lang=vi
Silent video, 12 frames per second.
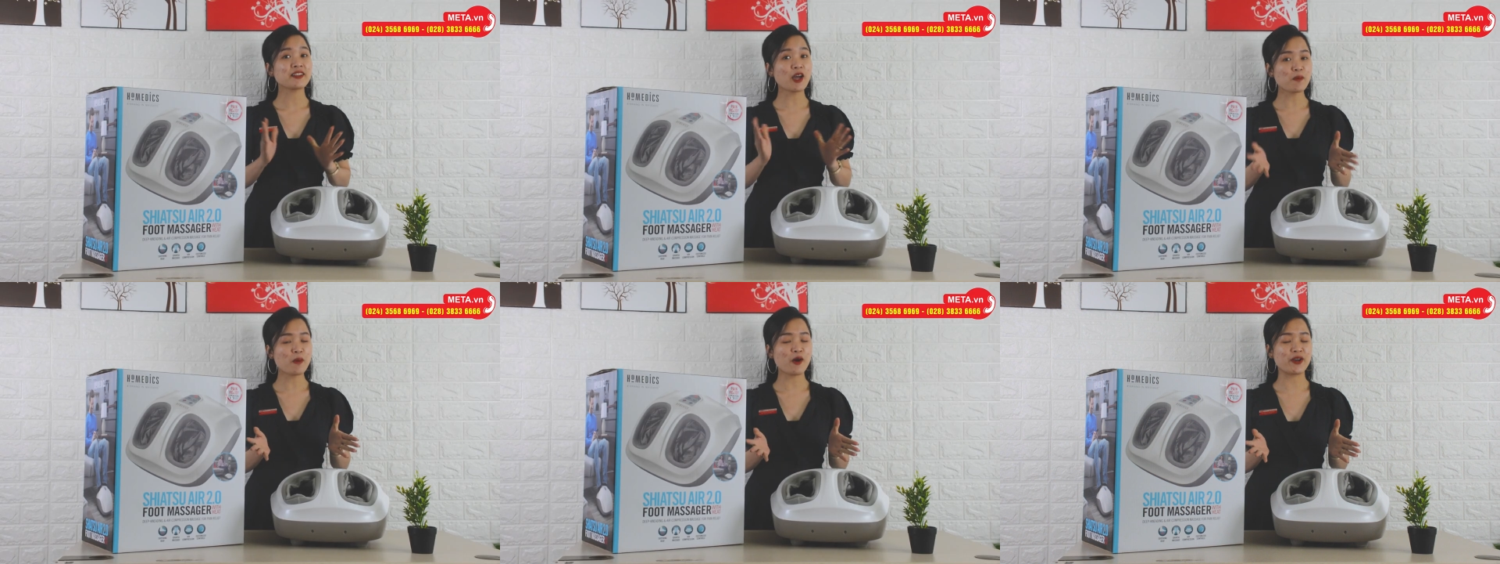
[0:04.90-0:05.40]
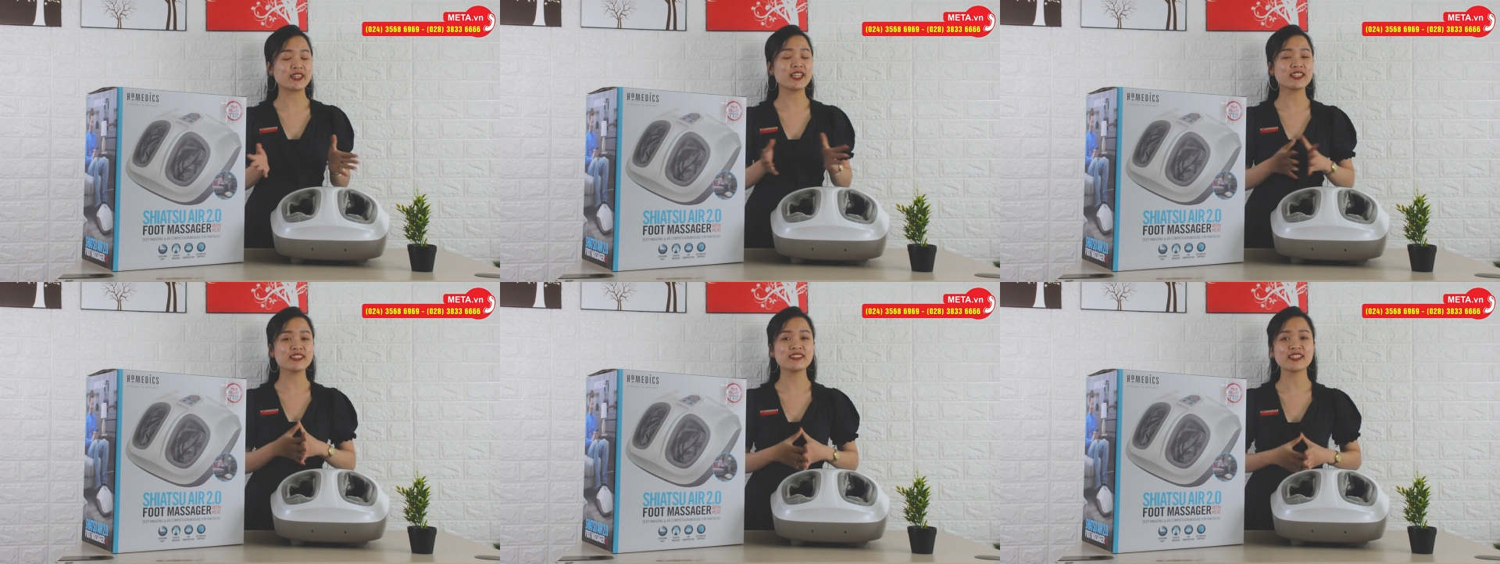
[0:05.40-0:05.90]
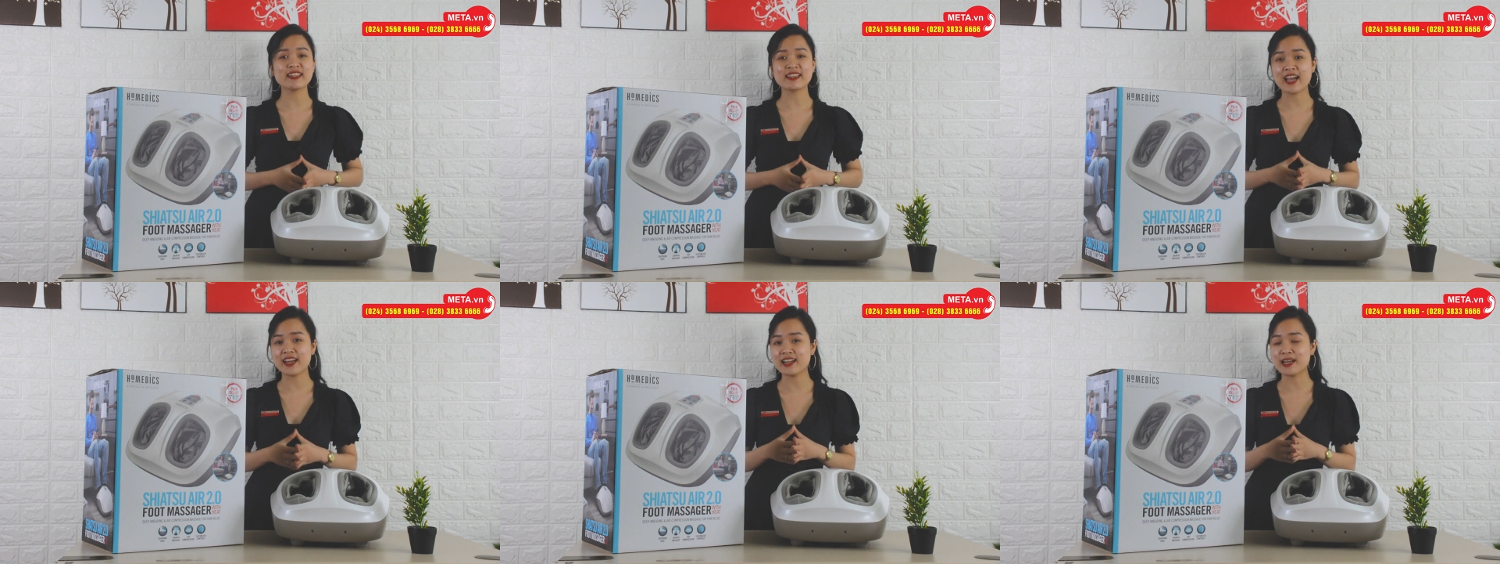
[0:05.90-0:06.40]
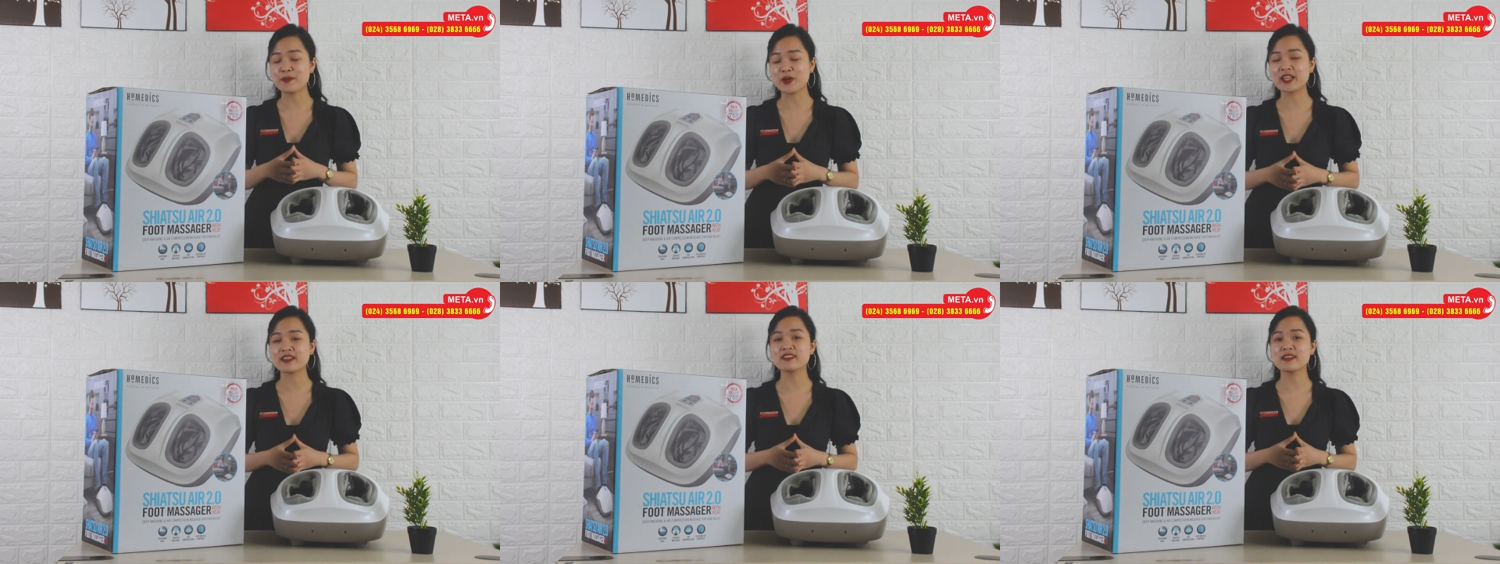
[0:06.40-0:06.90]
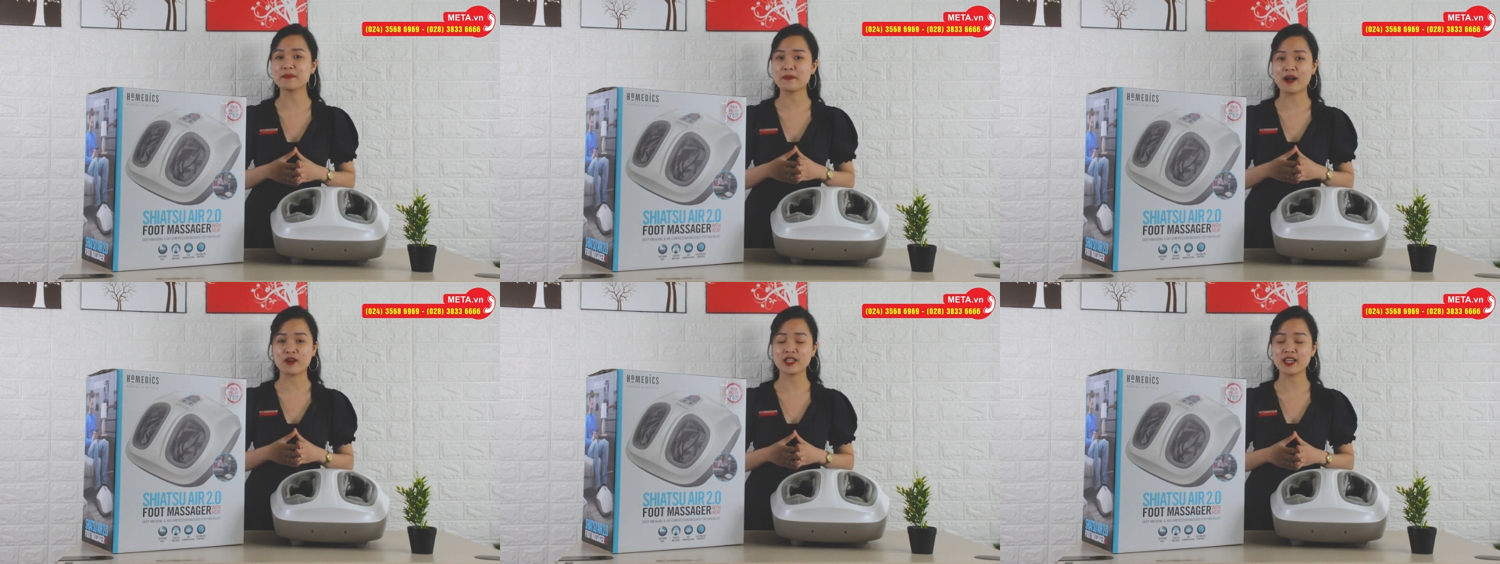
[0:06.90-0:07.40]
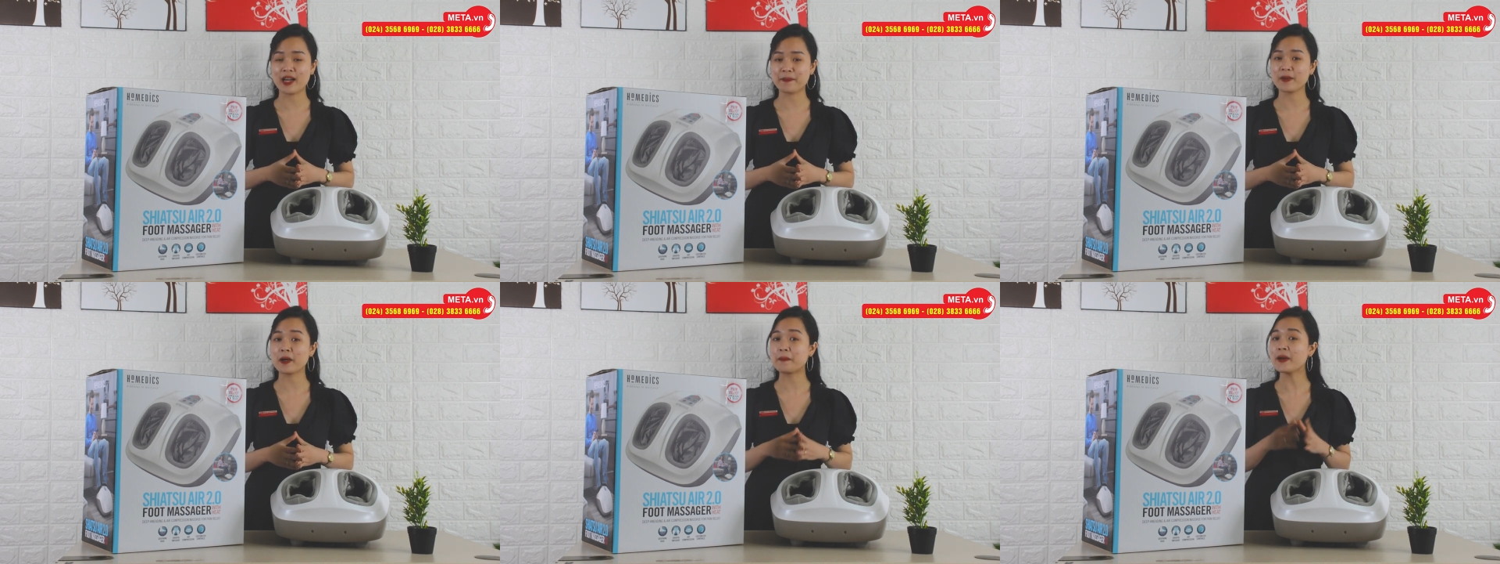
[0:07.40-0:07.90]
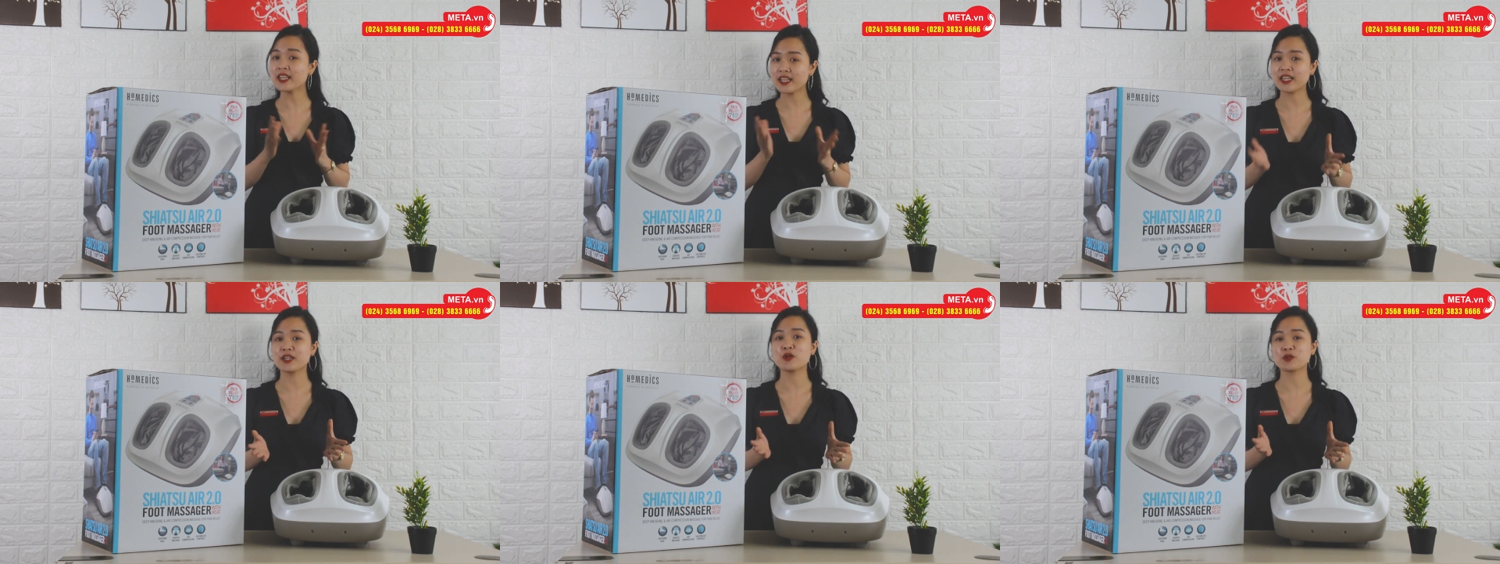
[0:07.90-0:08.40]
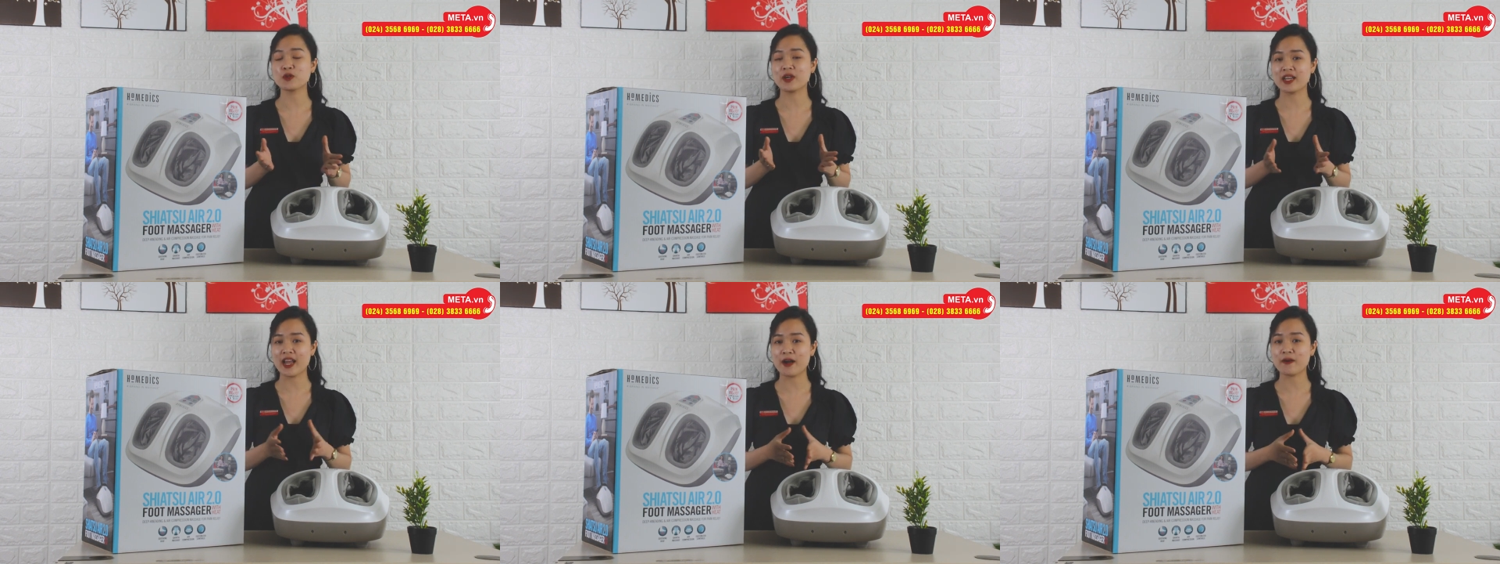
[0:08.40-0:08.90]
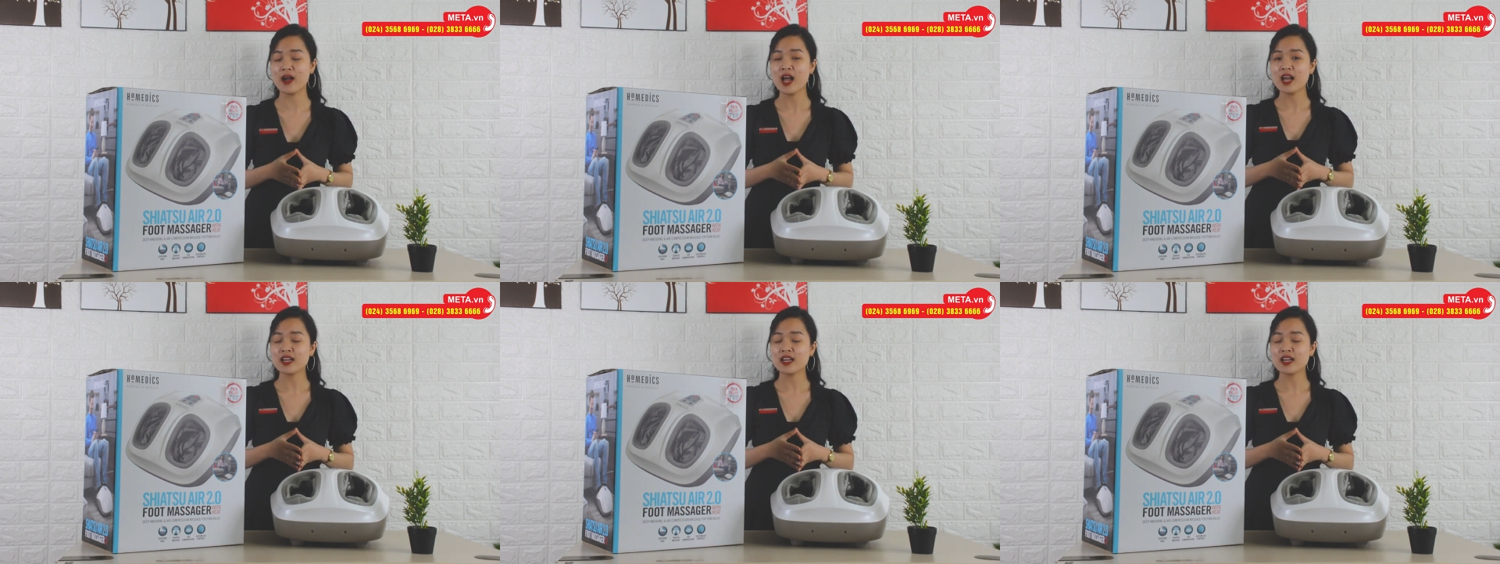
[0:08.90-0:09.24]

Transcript: Đau mỏi, tê cứng chân tay là một hiện tượng mà có thể gặp ở bất kỳ độ tuổi nào,